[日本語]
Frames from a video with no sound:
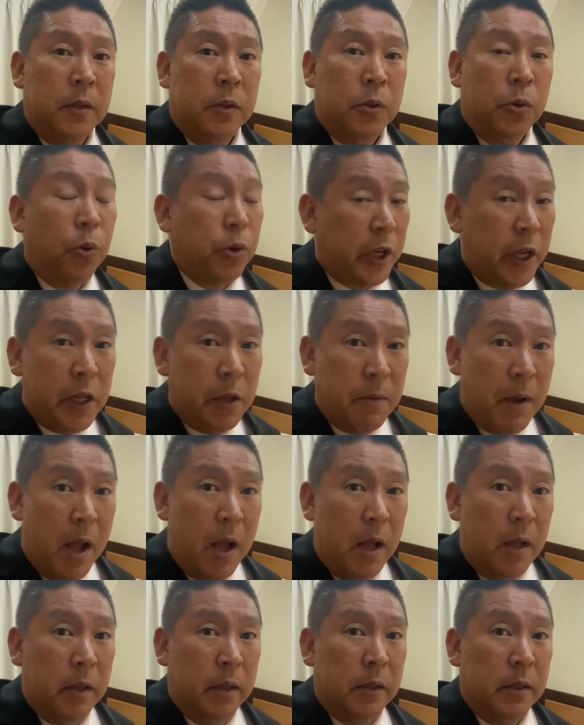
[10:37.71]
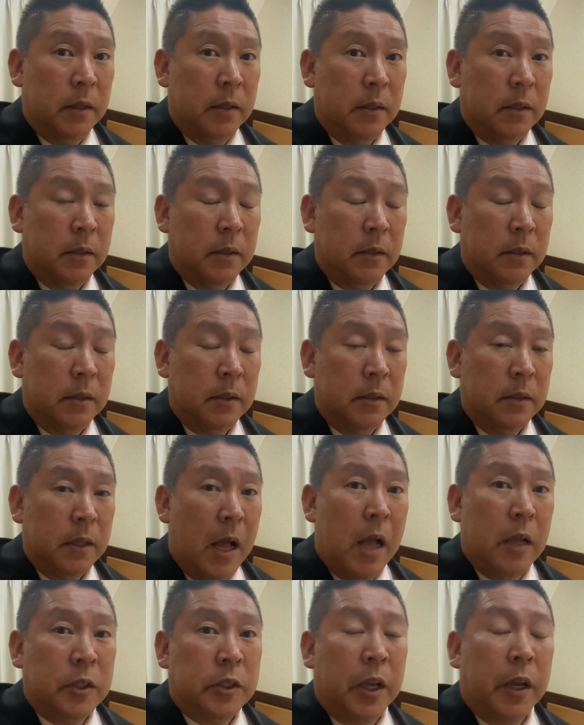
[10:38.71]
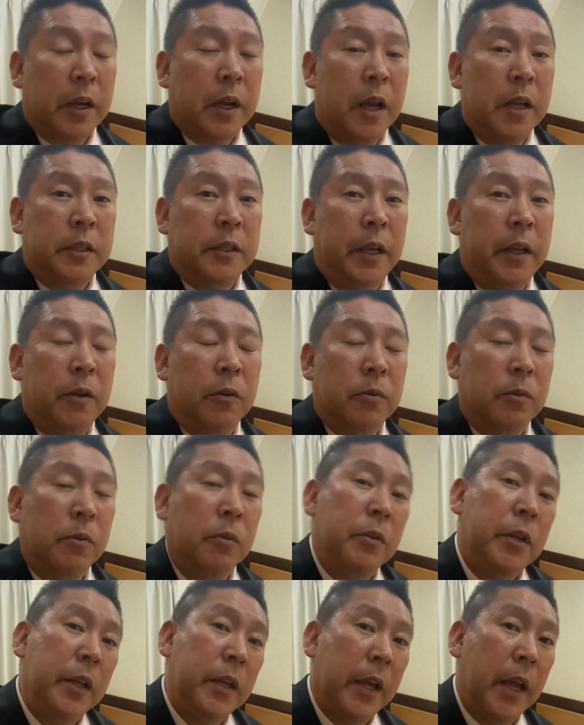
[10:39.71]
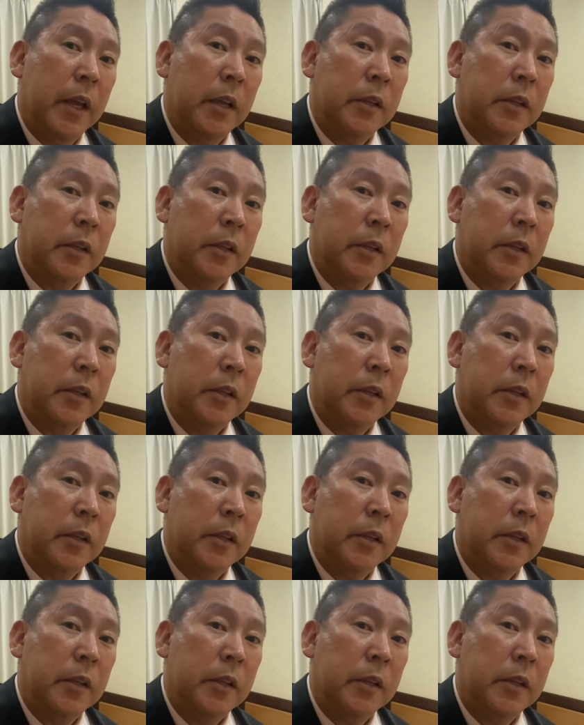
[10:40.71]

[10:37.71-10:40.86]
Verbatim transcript: 時には、反社会勢力の人間、